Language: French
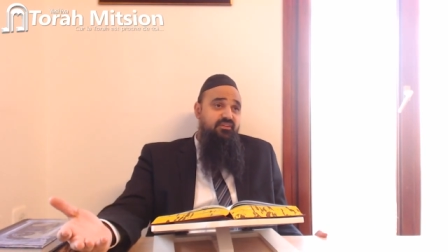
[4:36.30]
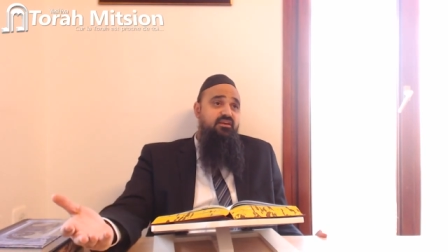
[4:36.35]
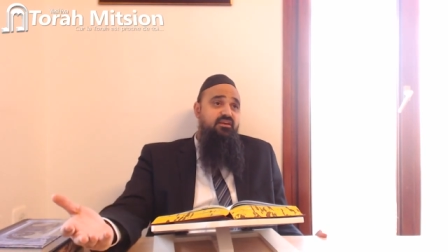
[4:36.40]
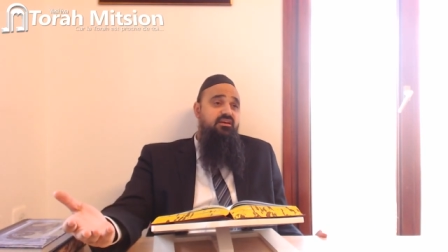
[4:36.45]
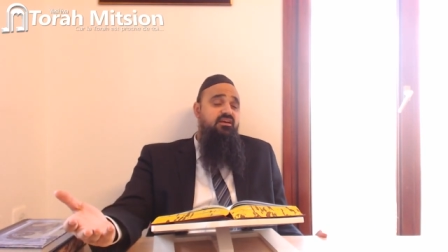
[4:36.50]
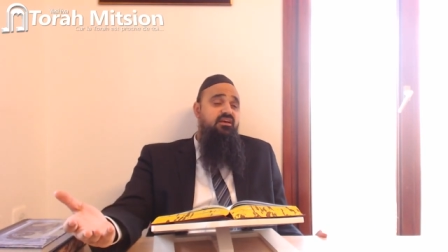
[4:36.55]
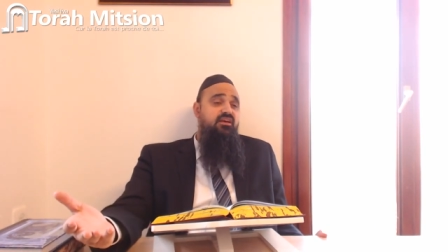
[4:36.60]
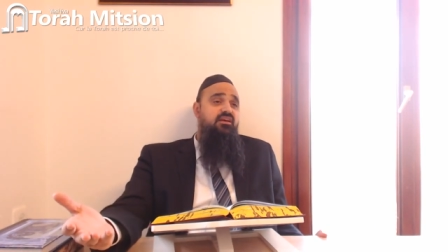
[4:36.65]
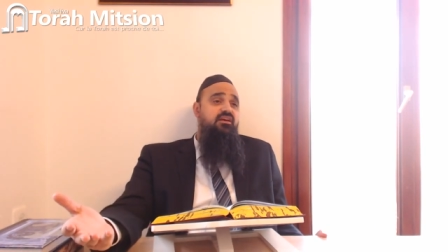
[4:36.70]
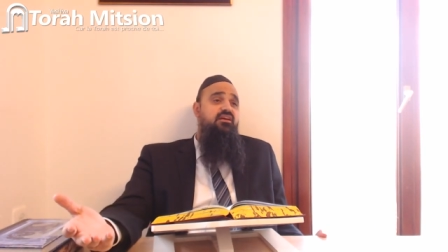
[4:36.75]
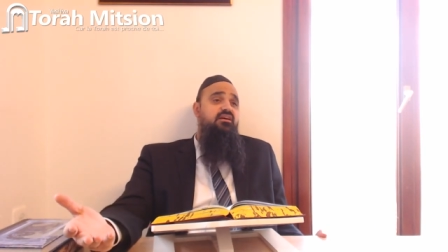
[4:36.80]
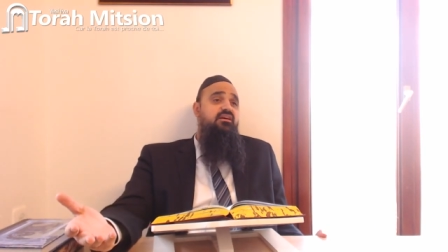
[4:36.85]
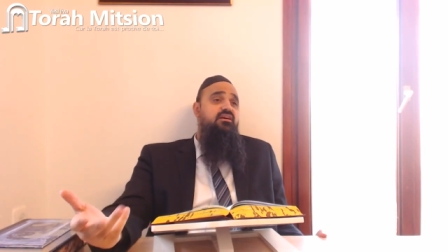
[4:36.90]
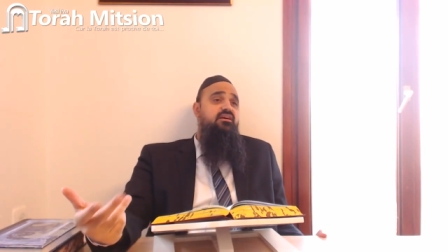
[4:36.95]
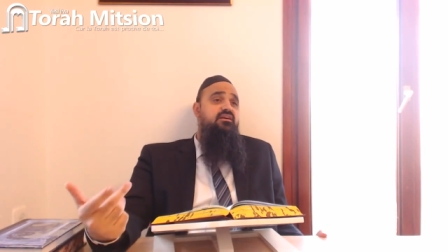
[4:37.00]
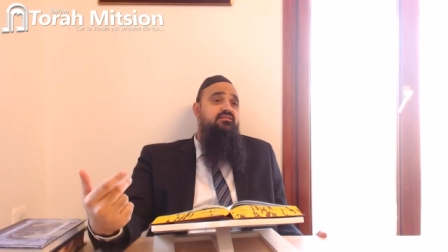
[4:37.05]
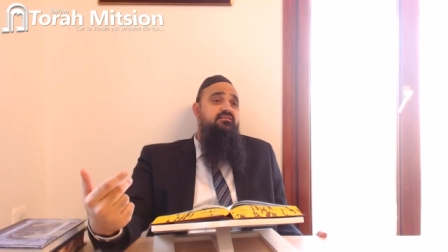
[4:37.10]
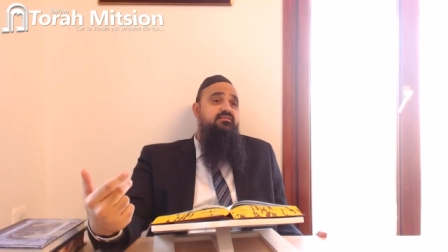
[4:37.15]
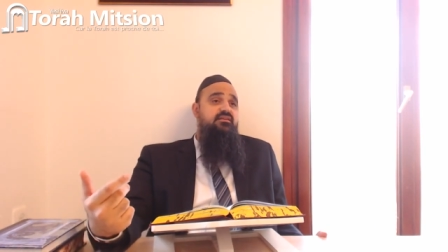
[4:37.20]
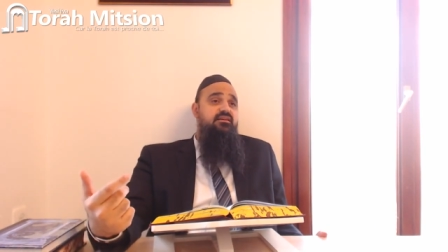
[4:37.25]
Et
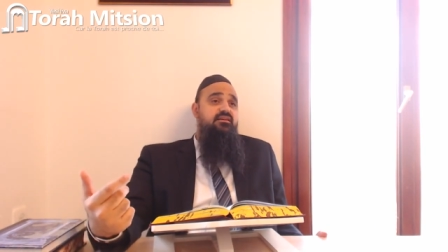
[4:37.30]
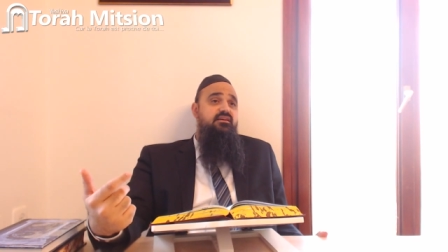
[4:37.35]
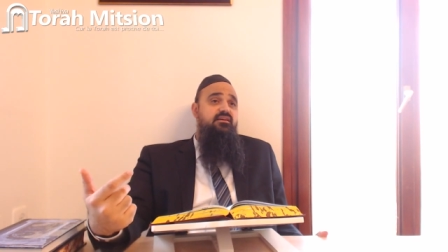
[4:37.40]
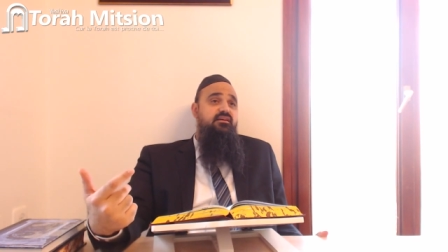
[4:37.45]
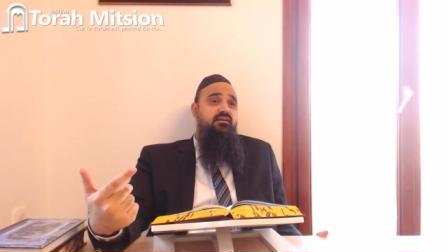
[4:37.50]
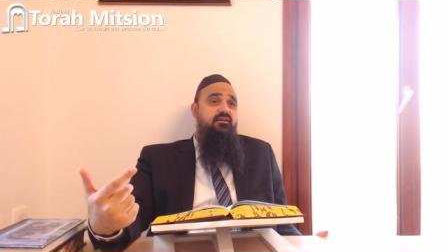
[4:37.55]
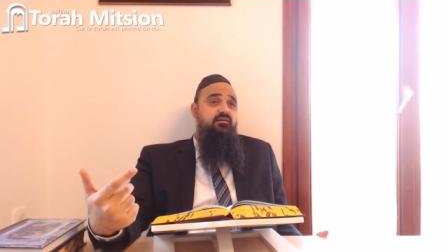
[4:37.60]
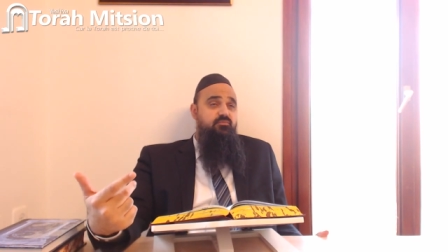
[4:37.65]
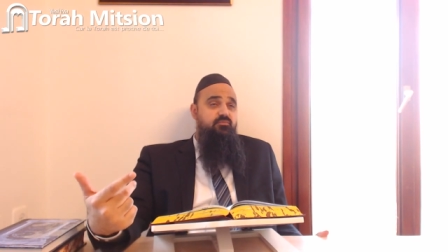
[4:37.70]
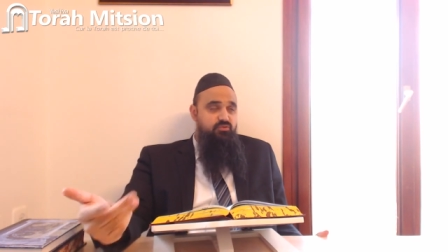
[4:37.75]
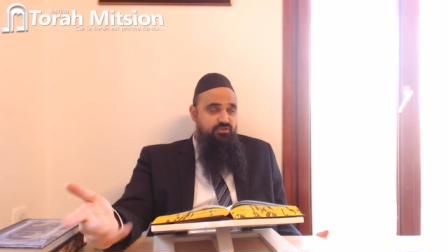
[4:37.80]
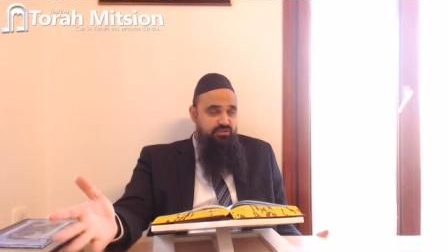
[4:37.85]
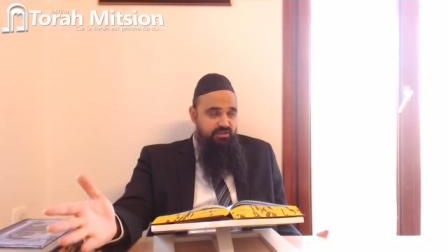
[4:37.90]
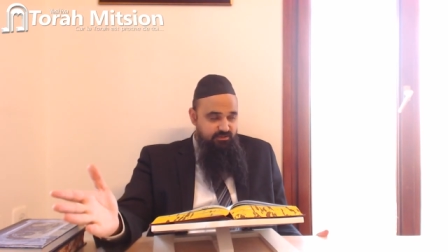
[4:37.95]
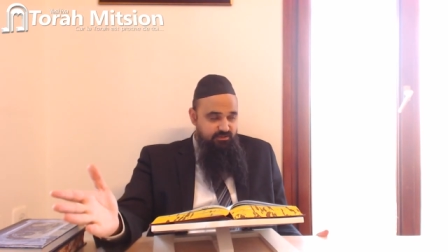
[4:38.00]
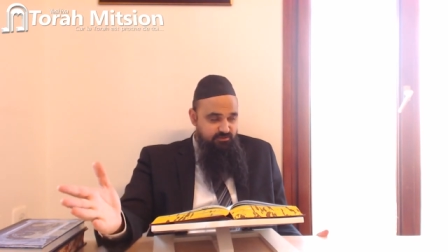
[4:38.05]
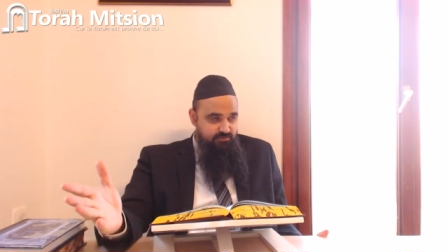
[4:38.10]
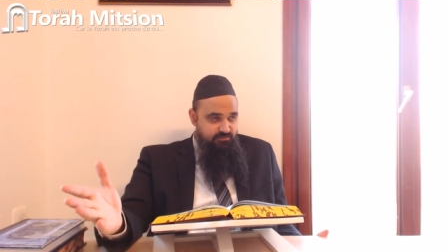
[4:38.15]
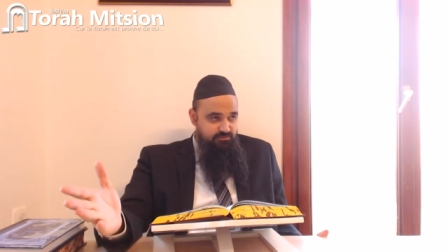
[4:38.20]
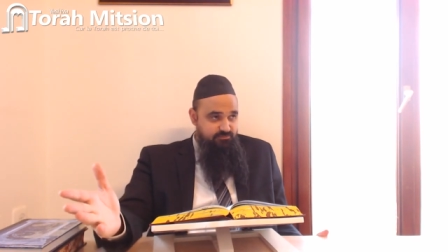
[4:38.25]
c'est mouta.